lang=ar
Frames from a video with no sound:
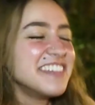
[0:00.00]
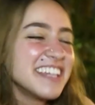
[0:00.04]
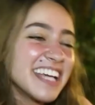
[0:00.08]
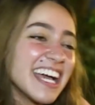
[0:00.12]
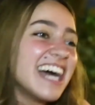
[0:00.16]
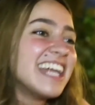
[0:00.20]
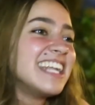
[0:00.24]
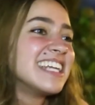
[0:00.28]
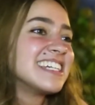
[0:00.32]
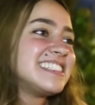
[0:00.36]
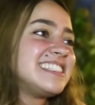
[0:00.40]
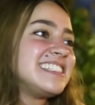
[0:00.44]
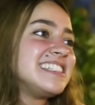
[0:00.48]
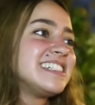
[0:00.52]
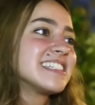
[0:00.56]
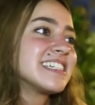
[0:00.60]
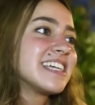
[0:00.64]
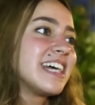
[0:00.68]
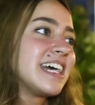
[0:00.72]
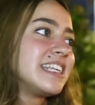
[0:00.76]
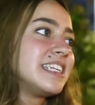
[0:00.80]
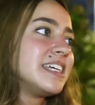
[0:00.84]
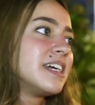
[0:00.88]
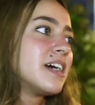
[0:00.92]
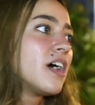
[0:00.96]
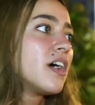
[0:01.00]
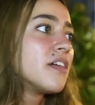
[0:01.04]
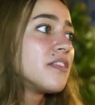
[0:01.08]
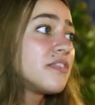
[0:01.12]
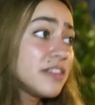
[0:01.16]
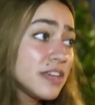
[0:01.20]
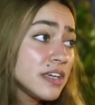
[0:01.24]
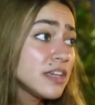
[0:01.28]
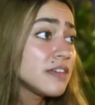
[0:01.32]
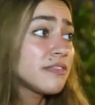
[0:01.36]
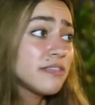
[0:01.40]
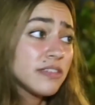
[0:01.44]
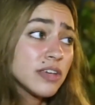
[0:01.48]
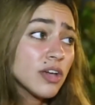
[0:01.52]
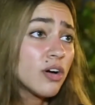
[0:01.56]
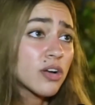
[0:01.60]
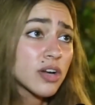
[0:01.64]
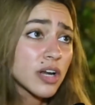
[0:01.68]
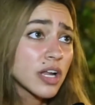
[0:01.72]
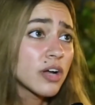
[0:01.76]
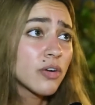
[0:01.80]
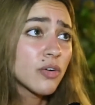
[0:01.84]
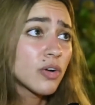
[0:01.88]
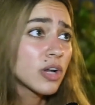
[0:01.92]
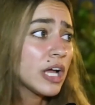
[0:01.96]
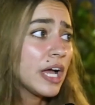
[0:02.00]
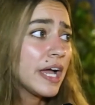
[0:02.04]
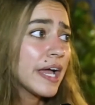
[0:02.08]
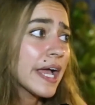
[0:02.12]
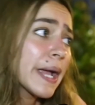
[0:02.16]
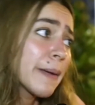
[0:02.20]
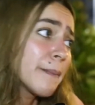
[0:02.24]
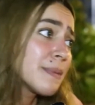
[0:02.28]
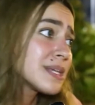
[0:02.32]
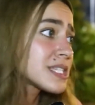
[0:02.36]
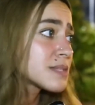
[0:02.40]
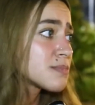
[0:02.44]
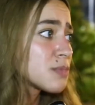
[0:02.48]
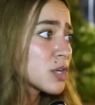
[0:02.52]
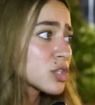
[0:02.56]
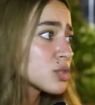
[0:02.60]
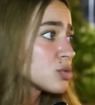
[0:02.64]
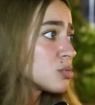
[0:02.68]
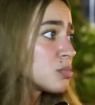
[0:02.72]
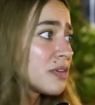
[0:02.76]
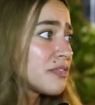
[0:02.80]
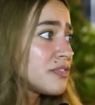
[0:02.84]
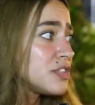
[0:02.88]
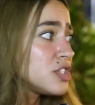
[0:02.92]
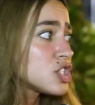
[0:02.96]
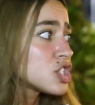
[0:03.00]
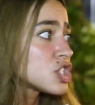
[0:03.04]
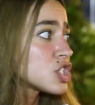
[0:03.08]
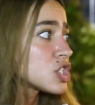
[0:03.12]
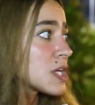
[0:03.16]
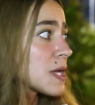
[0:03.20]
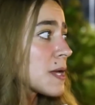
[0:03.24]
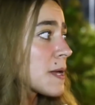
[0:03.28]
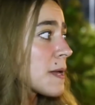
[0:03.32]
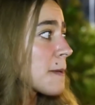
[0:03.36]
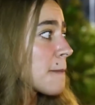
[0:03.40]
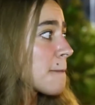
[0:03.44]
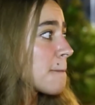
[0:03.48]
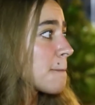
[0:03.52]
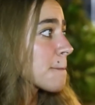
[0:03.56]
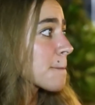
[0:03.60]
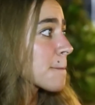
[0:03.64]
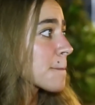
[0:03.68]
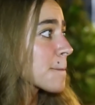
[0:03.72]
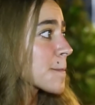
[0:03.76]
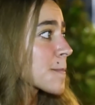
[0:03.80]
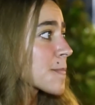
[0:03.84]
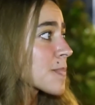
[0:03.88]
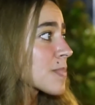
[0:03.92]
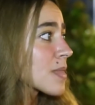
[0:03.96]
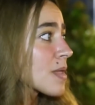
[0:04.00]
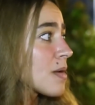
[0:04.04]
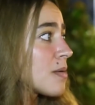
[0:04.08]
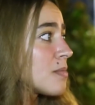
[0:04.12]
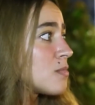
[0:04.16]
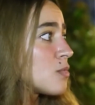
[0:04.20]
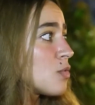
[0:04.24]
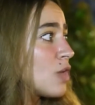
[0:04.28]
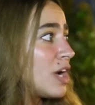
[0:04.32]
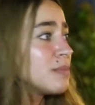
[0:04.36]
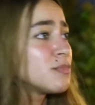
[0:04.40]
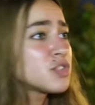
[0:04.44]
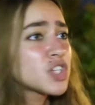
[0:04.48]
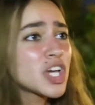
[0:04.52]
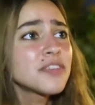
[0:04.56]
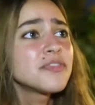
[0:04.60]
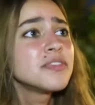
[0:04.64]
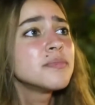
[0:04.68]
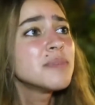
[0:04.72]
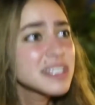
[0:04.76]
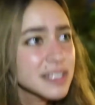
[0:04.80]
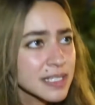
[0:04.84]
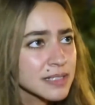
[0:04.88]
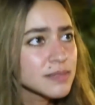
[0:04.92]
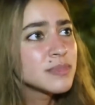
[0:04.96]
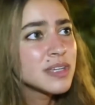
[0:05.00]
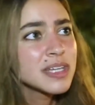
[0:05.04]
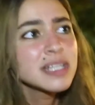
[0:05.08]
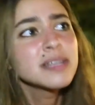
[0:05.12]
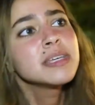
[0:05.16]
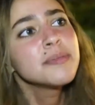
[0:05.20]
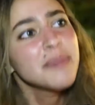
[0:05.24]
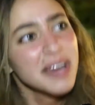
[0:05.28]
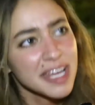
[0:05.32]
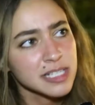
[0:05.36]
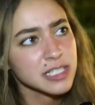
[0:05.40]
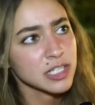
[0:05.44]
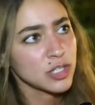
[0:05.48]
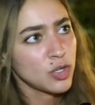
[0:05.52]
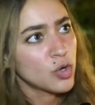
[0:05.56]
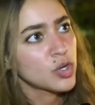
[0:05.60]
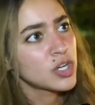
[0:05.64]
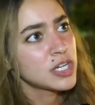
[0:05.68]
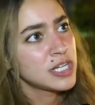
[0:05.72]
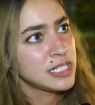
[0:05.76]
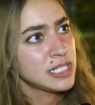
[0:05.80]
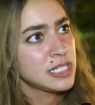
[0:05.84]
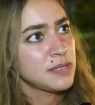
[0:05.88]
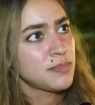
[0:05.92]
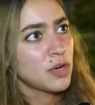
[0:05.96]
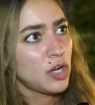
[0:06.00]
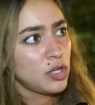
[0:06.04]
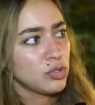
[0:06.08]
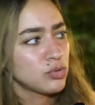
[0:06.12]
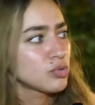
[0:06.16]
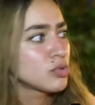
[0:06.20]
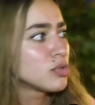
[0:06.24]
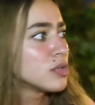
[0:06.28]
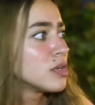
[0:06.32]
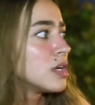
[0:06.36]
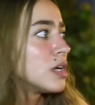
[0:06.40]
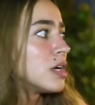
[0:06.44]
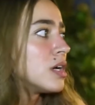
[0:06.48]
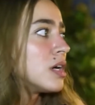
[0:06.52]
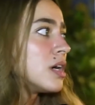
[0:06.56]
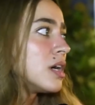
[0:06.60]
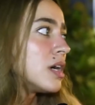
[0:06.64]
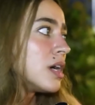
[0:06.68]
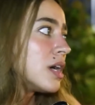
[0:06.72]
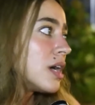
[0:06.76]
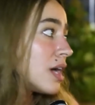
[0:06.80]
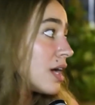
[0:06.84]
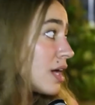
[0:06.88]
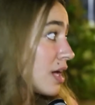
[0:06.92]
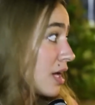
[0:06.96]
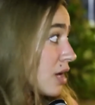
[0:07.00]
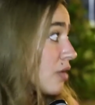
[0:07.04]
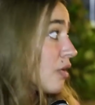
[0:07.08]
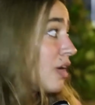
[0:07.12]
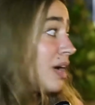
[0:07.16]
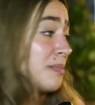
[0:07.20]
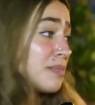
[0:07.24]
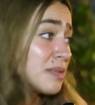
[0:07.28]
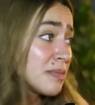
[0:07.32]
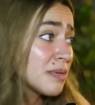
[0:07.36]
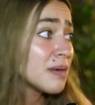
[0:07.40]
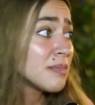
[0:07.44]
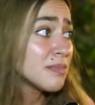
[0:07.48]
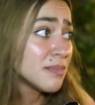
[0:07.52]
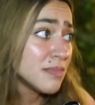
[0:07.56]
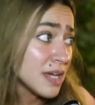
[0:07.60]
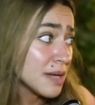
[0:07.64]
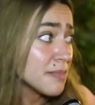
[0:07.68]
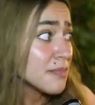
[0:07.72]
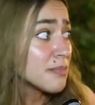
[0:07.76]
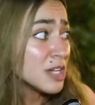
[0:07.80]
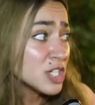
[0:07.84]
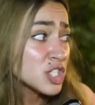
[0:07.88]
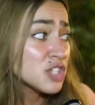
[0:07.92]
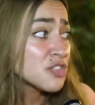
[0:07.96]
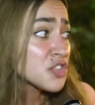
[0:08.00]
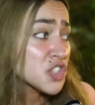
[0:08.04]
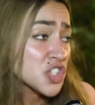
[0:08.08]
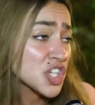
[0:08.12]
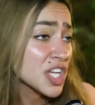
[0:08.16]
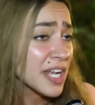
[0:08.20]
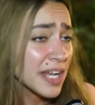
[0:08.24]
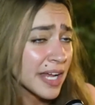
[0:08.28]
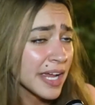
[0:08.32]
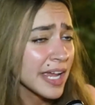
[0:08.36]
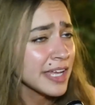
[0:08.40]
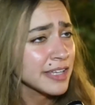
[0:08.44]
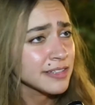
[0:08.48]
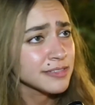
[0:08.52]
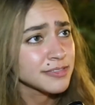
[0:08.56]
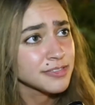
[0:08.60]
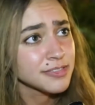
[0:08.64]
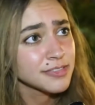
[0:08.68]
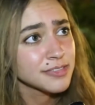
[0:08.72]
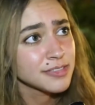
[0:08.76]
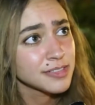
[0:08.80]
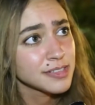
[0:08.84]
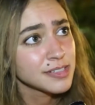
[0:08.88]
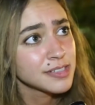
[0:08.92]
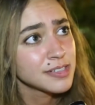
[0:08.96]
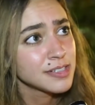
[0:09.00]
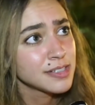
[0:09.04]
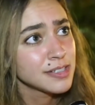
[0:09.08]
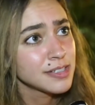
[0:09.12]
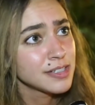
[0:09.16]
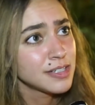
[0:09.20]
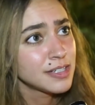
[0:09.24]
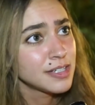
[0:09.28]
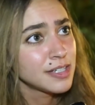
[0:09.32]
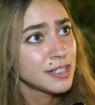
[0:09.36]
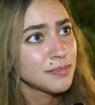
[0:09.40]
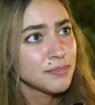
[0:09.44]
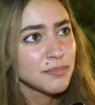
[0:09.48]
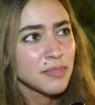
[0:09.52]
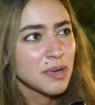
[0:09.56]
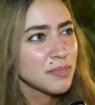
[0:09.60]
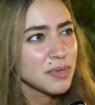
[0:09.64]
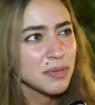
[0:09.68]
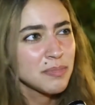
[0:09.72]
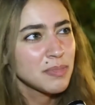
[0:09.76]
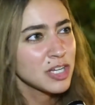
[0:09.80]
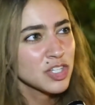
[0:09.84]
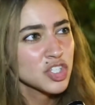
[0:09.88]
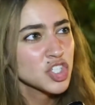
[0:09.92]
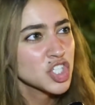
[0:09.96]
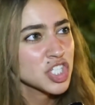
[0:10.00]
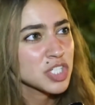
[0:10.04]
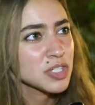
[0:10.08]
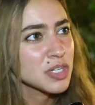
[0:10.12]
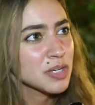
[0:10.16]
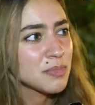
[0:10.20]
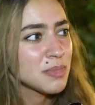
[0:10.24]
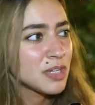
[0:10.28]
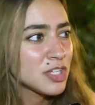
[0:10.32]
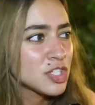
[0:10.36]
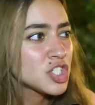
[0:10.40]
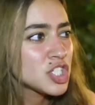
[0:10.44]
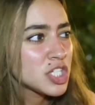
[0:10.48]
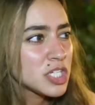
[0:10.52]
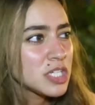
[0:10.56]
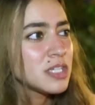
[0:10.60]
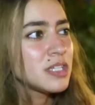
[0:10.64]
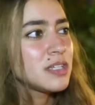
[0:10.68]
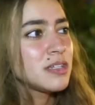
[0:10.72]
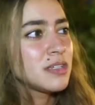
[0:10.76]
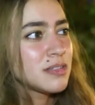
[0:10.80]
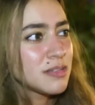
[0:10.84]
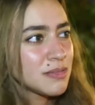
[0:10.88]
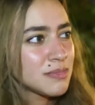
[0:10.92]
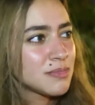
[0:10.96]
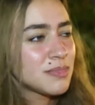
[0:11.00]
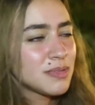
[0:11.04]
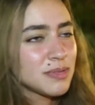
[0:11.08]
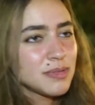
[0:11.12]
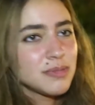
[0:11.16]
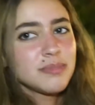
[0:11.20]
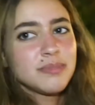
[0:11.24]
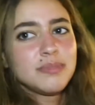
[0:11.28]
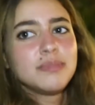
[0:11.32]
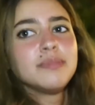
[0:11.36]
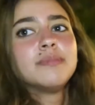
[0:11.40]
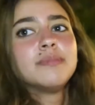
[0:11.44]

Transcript: في جهل كتير يعني اه في في حريه وكل حاجه بس برضو ما فيش الواحد مش عارف يمارس الحريه دي براحته الواحد بيبقى ماشي في الشارع خايف ما بيبقاش ماشي ب...